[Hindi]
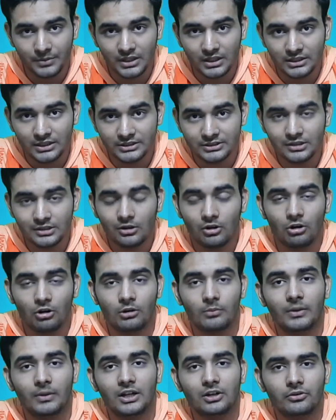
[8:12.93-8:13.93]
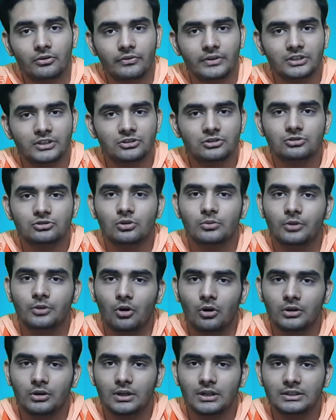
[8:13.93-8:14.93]
भी कर लीजिए और बेल नोटिफिकेशन को भी
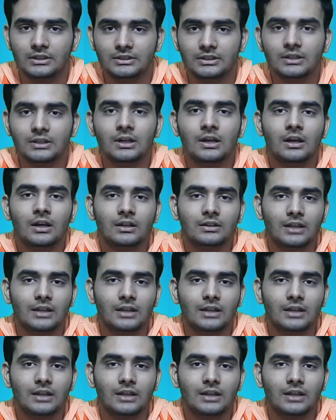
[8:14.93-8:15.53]
ऑन कर लीजिए